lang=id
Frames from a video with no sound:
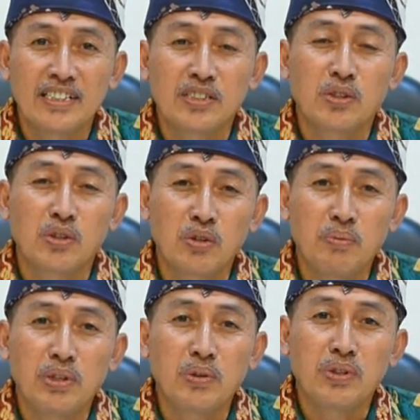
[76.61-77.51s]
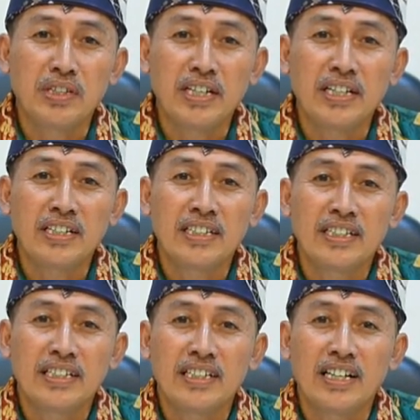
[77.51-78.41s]
Contoh berikutnya
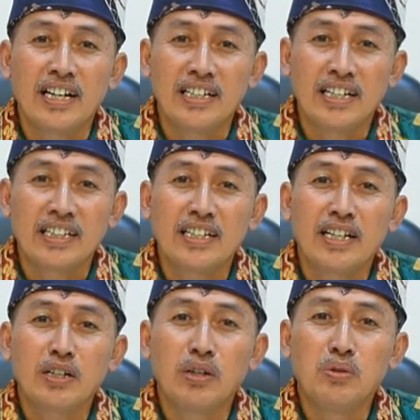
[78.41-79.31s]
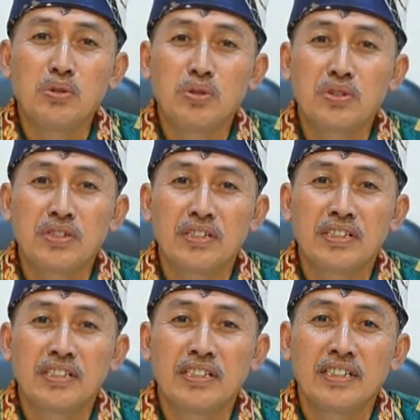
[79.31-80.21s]
ada tenaga khusus
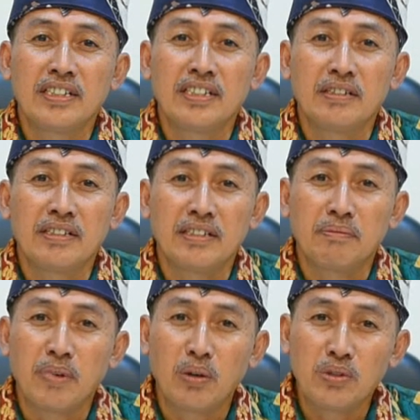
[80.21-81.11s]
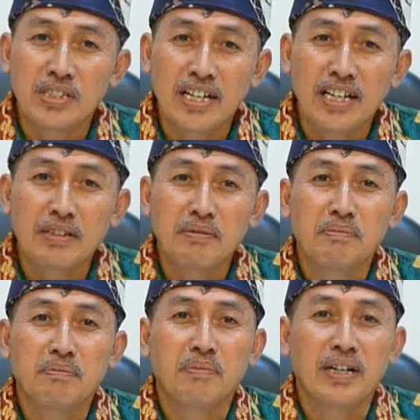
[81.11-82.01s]
Pak
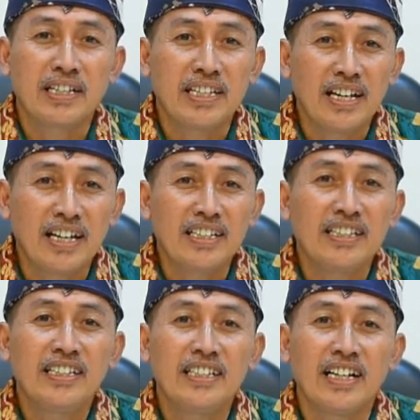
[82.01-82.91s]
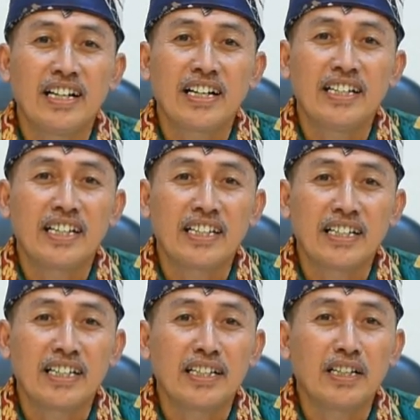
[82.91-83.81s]
Ustadz, Pak Kiai yang akan
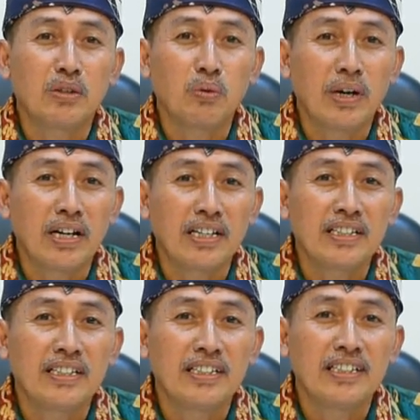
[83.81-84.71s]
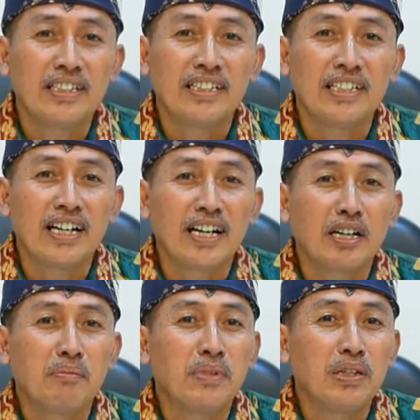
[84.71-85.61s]
datang-datang ke ruangan yang
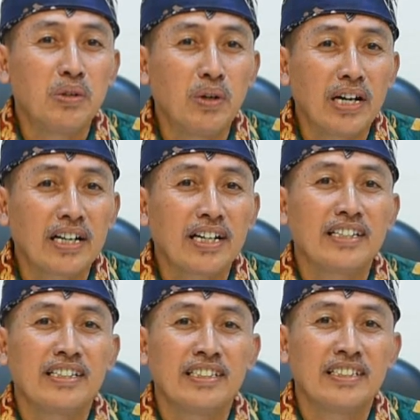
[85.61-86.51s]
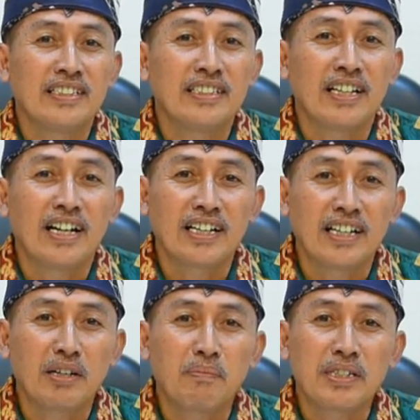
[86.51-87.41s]
akan mendoakan
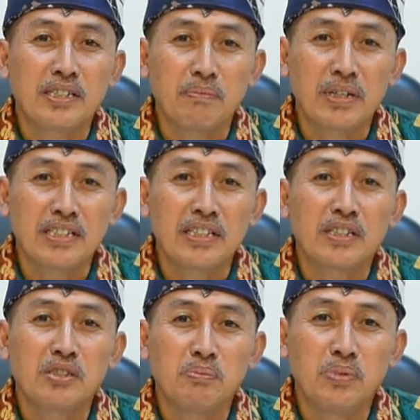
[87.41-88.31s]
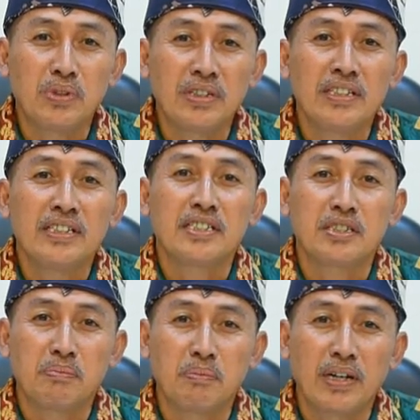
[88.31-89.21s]
agar pasien-pasien tersebut
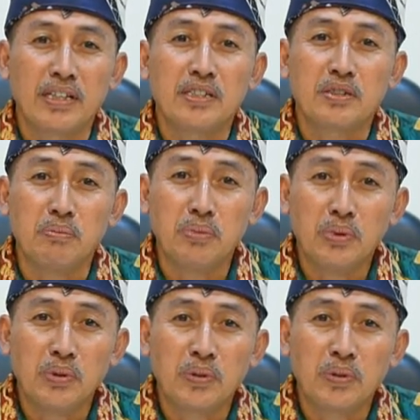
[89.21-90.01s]
cepat sembuh.